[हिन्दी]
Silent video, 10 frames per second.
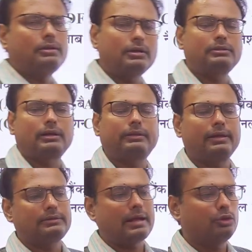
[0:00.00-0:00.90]
कर सकते
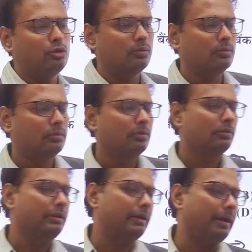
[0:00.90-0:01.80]
हैं साथियों
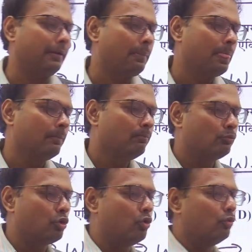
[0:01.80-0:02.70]
ठीक है
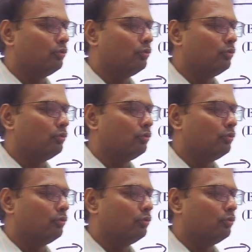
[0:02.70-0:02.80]
तो